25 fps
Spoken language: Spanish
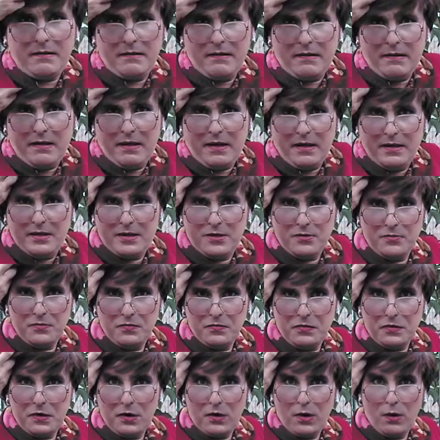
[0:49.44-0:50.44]
¿Qué y un
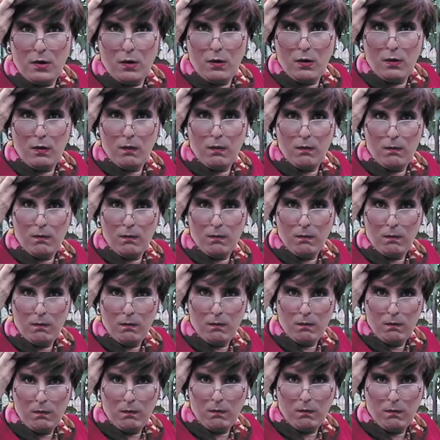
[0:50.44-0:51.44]
dron?
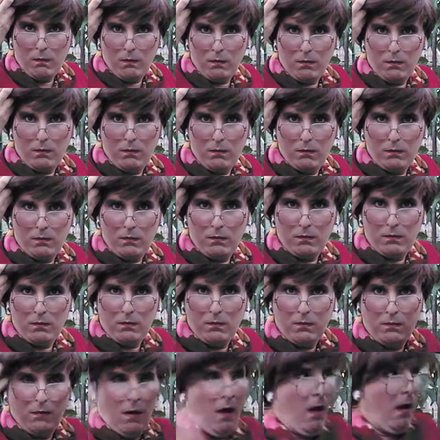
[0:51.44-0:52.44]

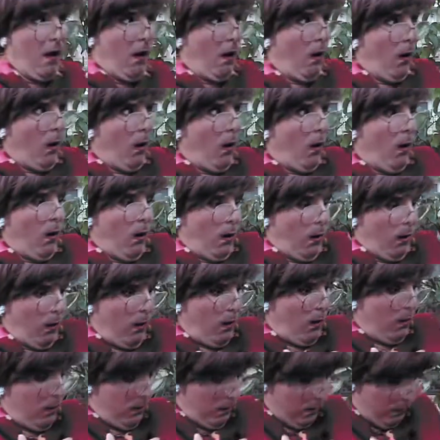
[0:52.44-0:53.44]
Buena pregunta,
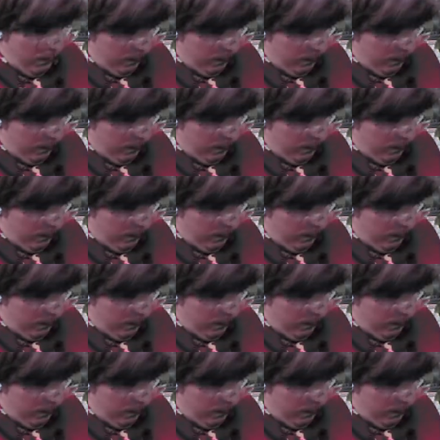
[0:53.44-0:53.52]
Monumento.